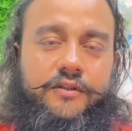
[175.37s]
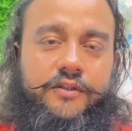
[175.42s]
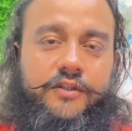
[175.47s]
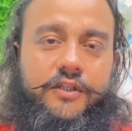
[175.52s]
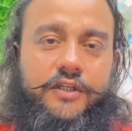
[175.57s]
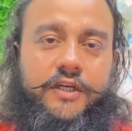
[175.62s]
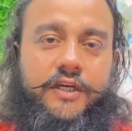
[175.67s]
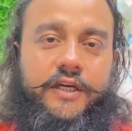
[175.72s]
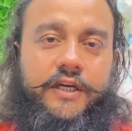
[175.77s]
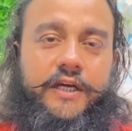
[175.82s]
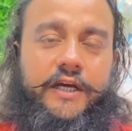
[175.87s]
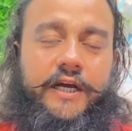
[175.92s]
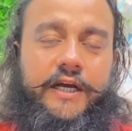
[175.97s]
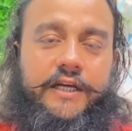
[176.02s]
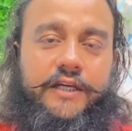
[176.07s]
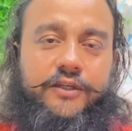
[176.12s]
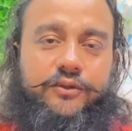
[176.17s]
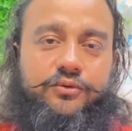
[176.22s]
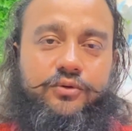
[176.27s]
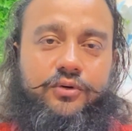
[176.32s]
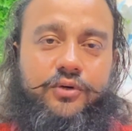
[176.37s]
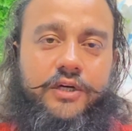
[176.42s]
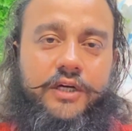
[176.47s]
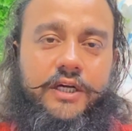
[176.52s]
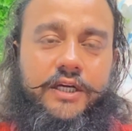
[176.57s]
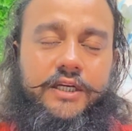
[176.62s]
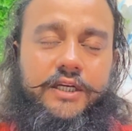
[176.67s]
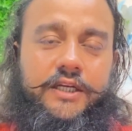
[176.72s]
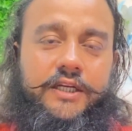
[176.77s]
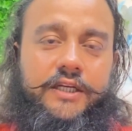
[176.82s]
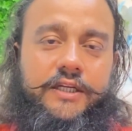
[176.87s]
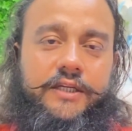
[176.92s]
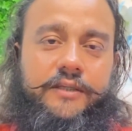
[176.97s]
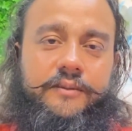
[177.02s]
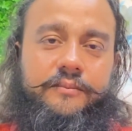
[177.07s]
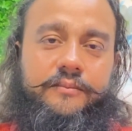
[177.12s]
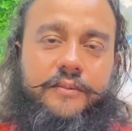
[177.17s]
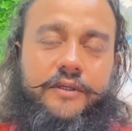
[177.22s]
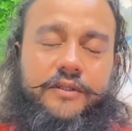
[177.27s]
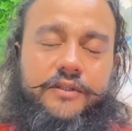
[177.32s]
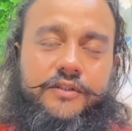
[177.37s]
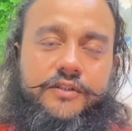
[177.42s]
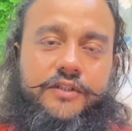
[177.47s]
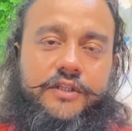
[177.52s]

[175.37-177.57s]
दिखेगा कि वो हैं लेकिन मन